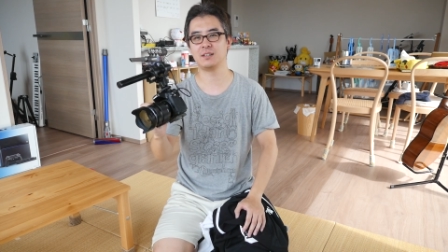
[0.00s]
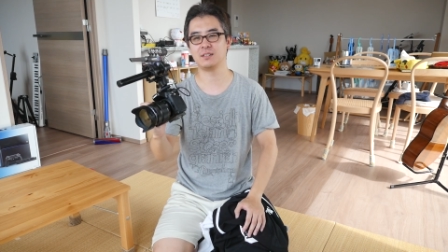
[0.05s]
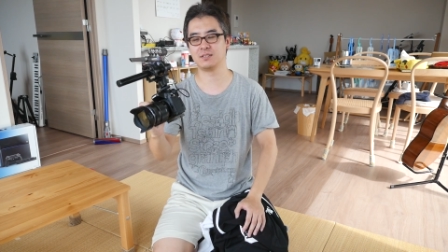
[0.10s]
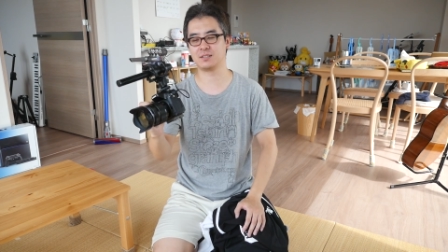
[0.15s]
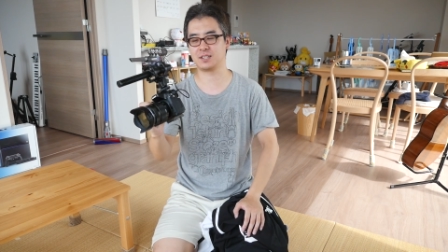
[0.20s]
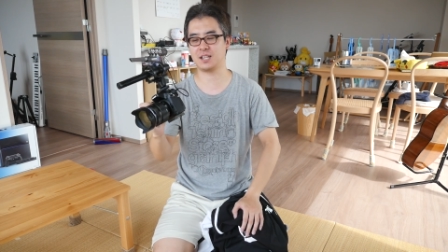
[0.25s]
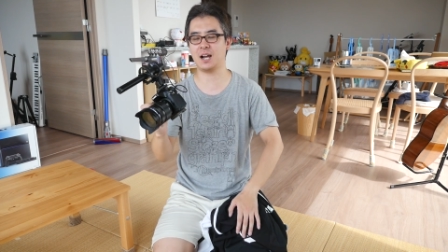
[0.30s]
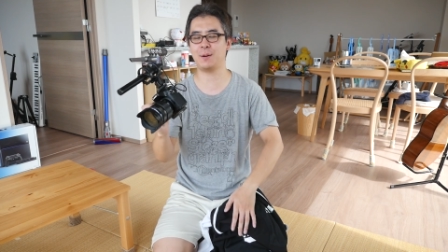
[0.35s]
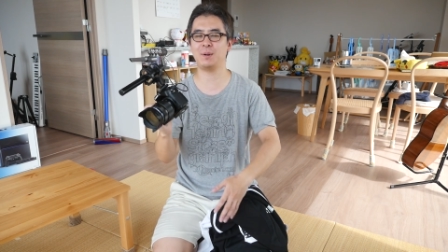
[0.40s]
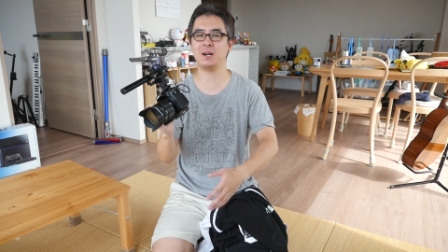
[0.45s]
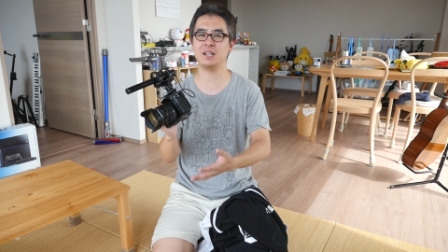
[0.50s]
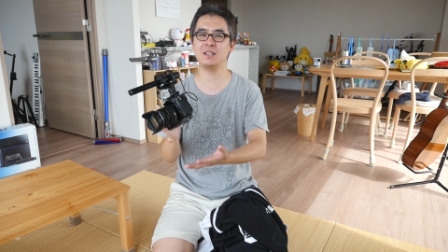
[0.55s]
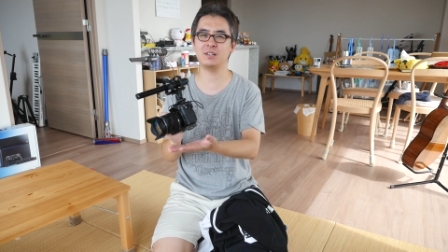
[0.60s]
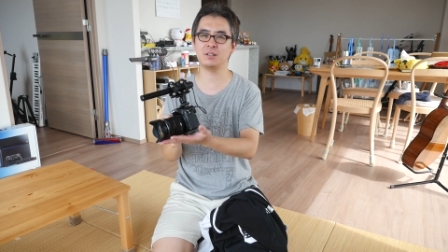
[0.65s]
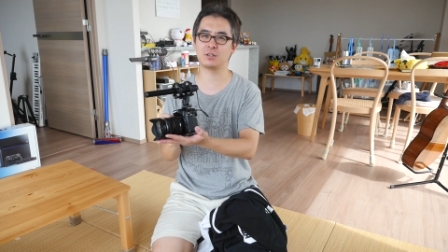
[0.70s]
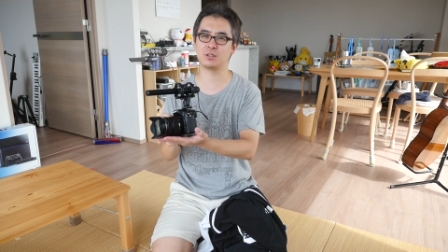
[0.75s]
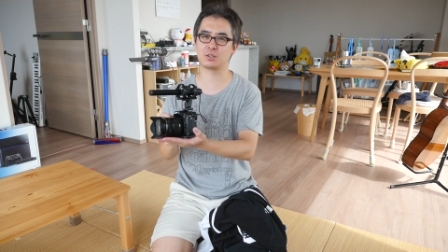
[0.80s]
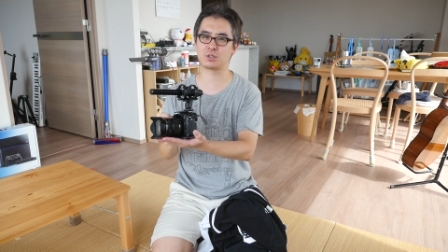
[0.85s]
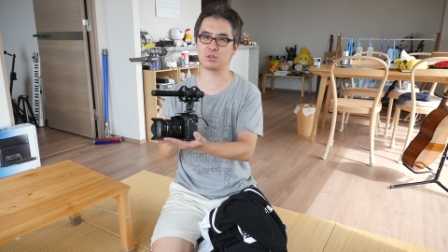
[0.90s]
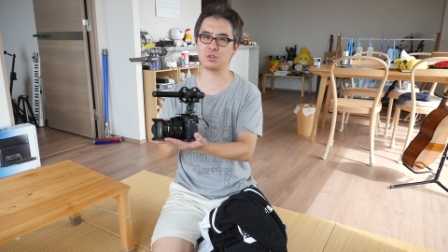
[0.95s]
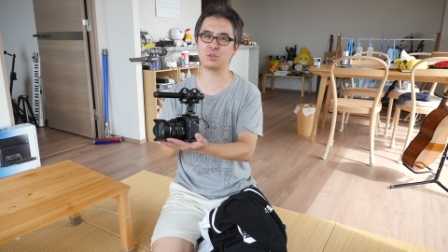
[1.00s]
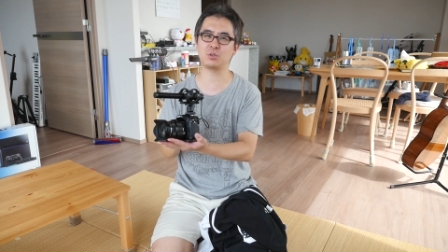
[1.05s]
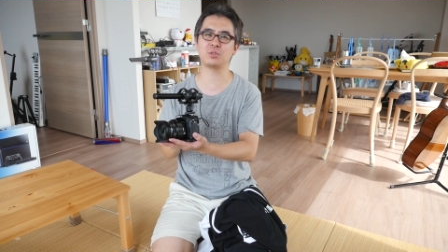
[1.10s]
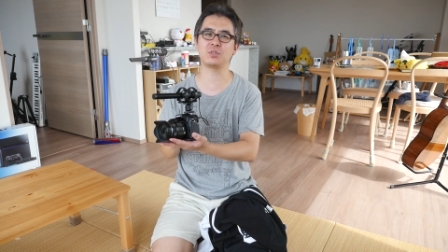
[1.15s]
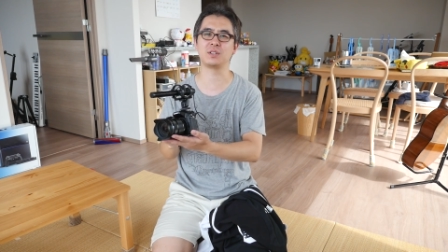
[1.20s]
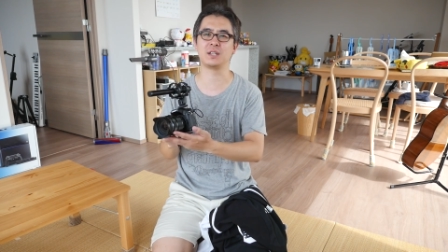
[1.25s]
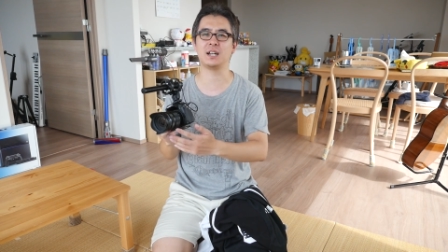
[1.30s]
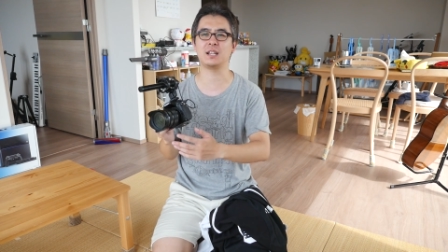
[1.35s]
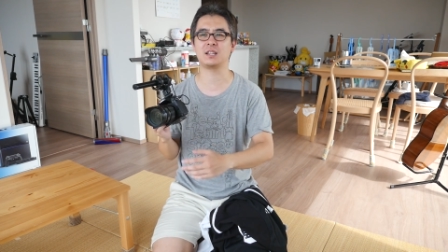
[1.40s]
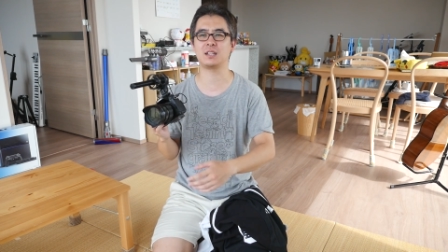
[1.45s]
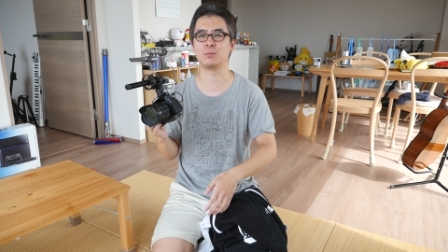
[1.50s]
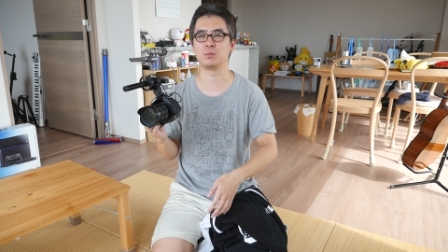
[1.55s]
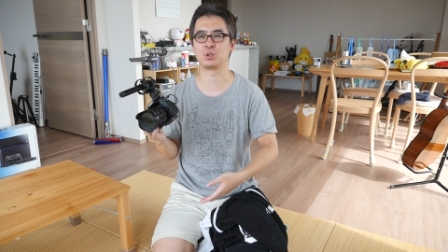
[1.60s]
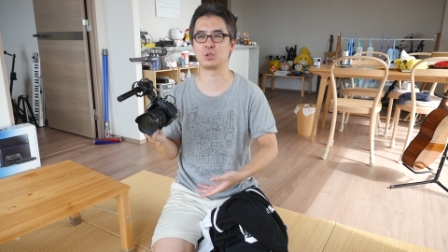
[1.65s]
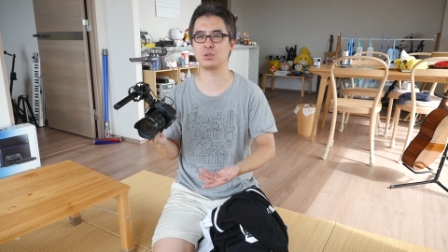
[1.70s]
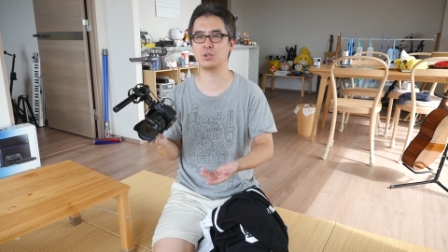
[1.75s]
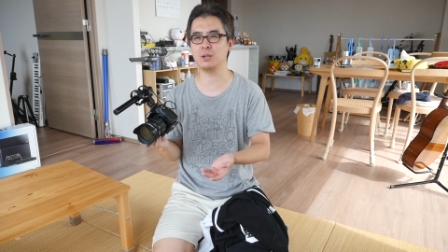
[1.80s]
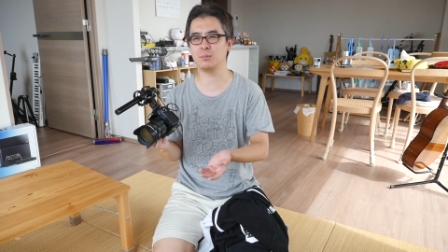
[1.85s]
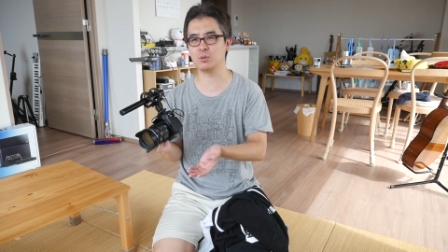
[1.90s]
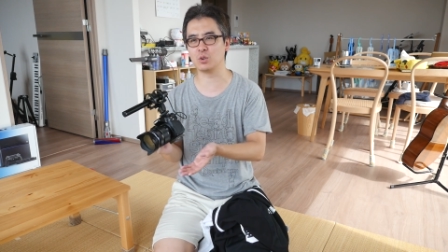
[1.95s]
うん、たまにそういうことになっても
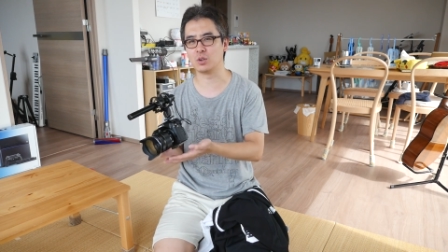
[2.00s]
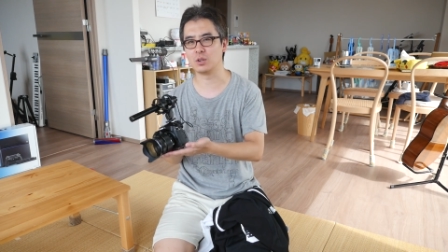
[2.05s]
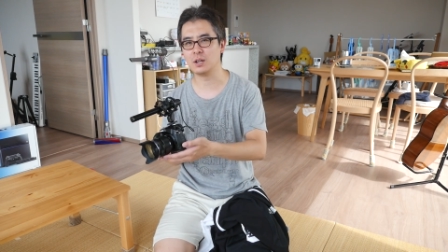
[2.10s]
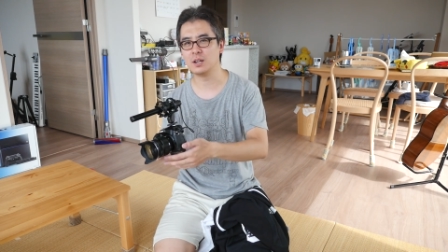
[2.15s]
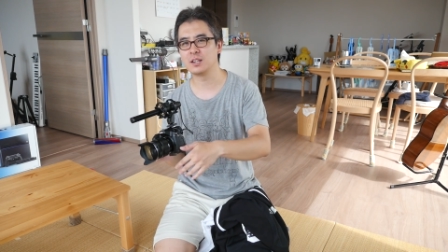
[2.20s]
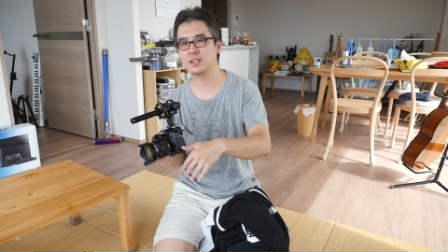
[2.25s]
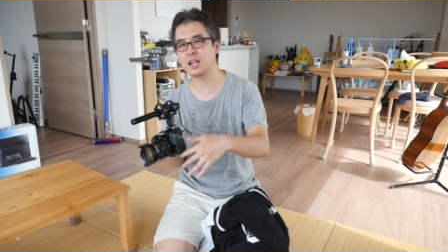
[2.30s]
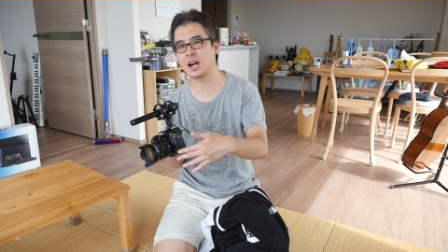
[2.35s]
それはもう